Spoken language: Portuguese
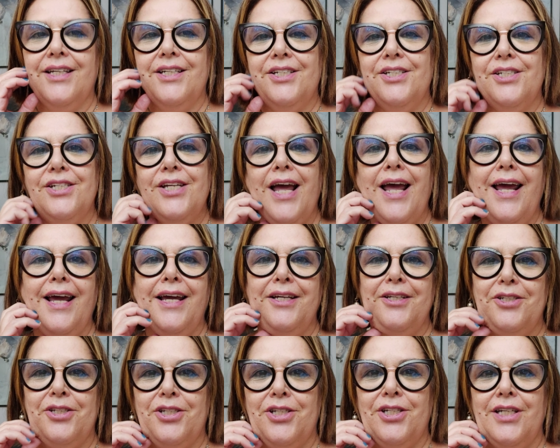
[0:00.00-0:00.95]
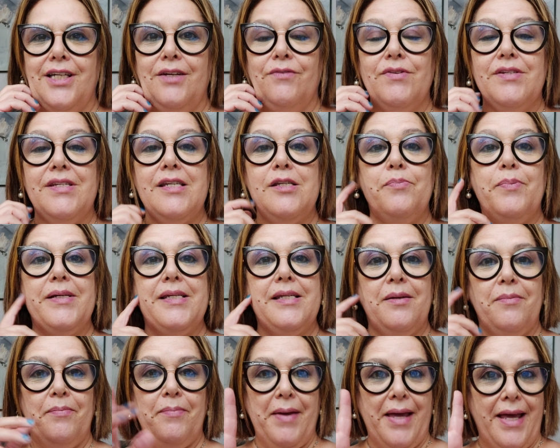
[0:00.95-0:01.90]
Gente, vocês
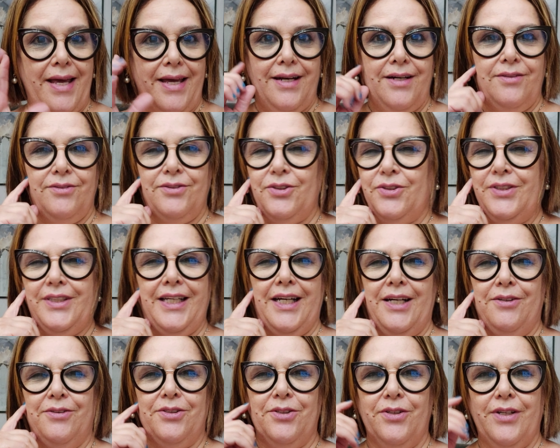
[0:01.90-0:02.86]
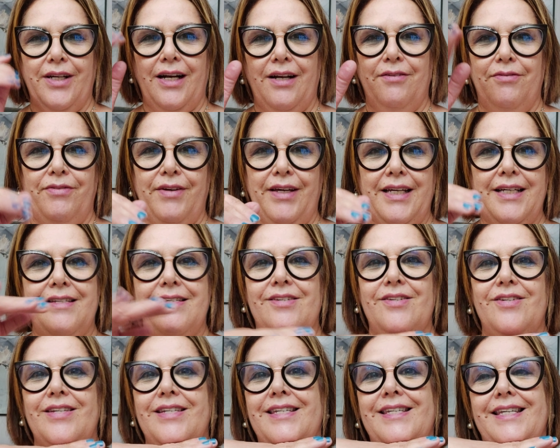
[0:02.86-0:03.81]
perceberam ou não que eu gravei
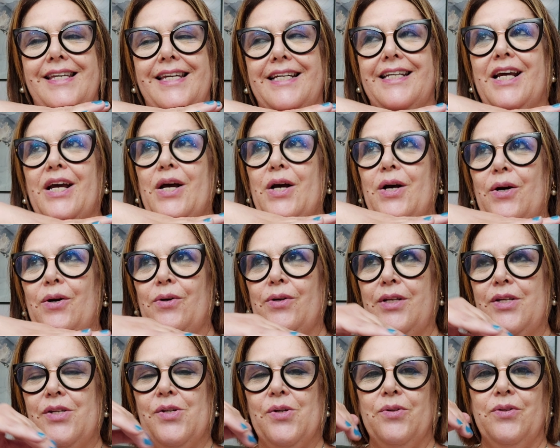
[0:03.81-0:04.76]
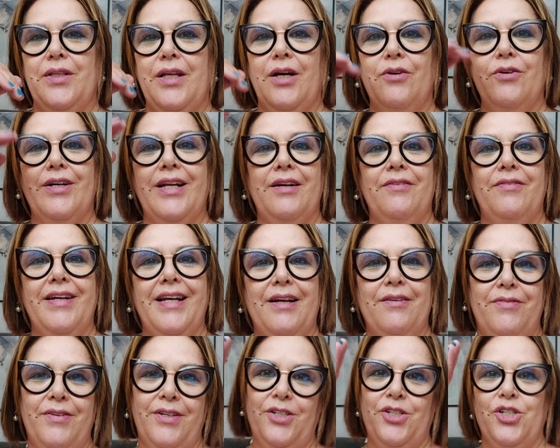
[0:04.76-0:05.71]
antes de ser horizontal, eu gravei
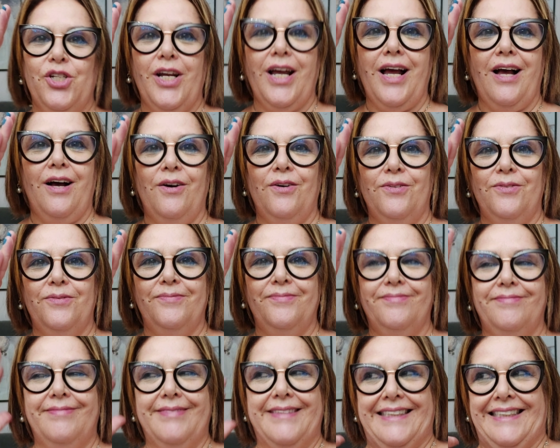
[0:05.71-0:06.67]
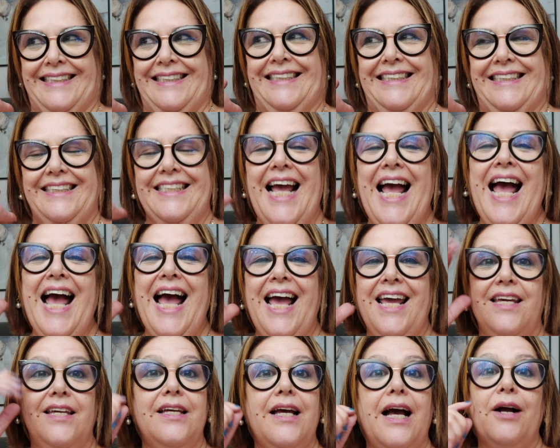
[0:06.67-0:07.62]
na vertical?
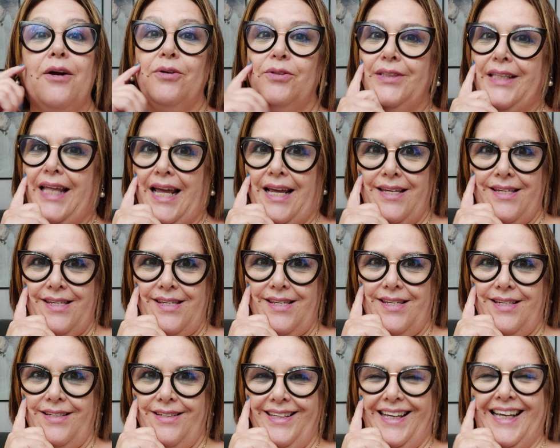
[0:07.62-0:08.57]
Ai, acontece.